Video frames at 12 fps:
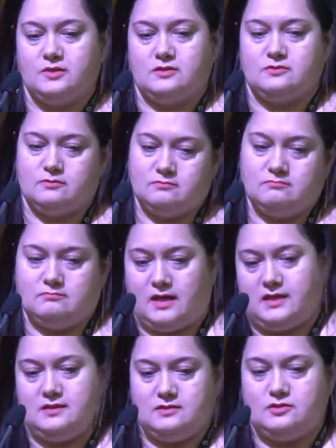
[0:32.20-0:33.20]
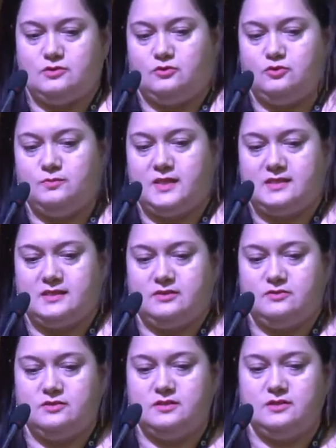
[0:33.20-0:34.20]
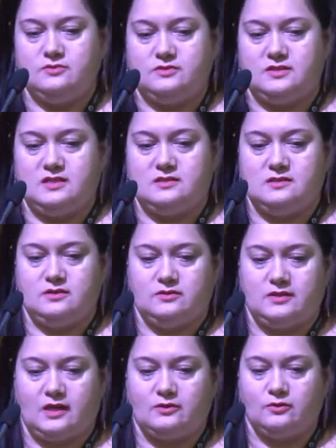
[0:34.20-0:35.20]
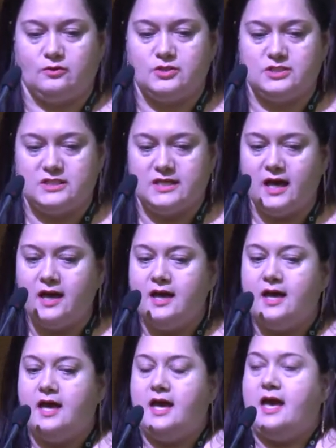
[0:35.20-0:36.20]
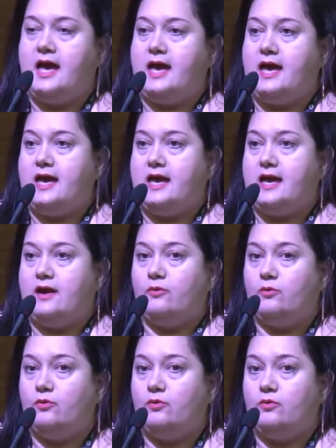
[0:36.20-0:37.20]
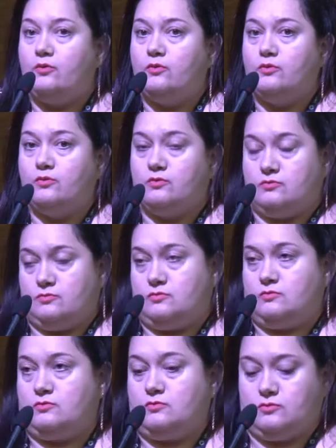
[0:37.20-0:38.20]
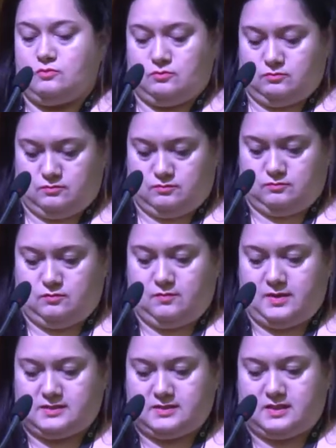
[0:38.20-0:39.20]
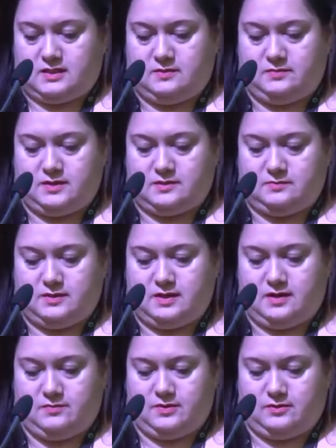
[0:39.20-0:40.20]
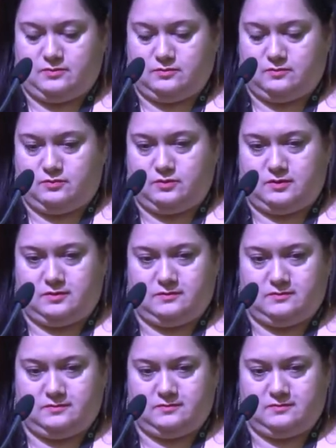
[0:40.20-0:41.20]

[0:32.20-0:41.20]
por isso aí Instituto Brasileiro de Neurociência e Neurotecnologia, é o hum, vou passar aqui para explicar melhor só um pouquinho.